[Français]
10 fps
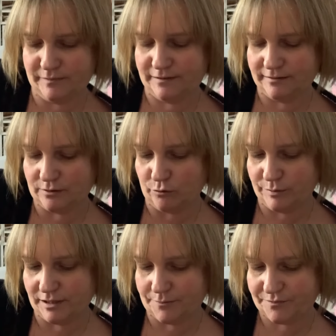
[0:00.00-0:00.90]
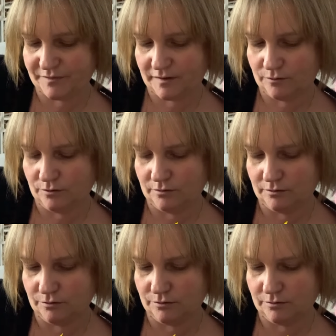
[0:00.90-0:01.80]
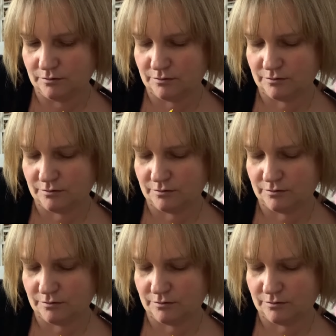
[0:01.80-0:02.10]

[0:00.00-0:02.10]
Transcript: il y en a combien Une, deux...